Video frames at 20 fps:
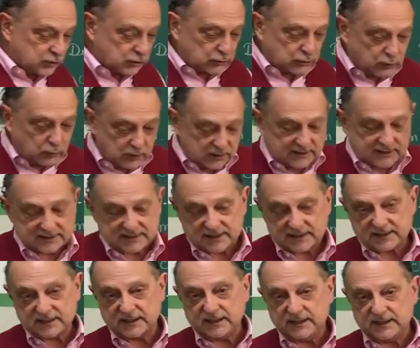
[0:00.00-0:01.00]
todas
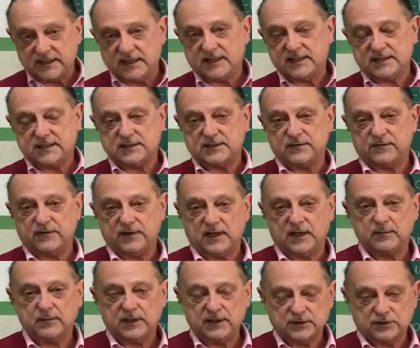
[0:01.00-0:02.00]
as riquezas e
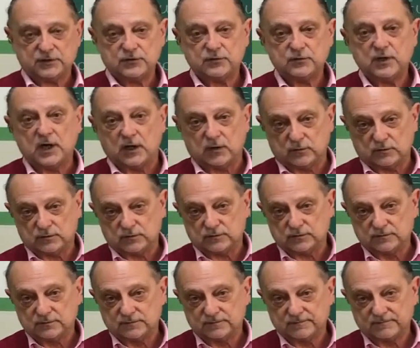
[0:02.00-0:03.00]
ferramentas do cálculo.
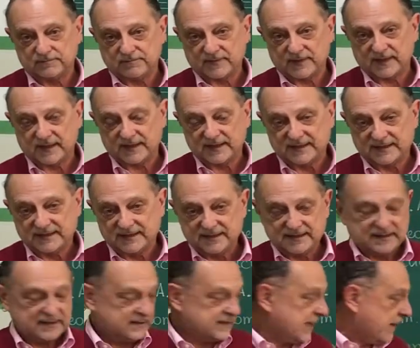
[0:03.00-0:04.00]

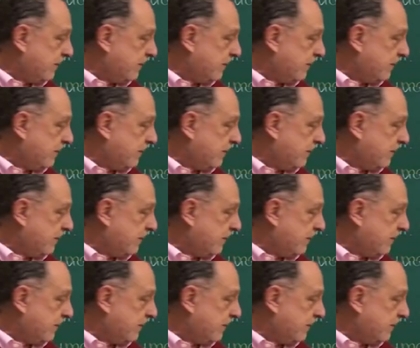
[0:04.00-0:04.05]
E a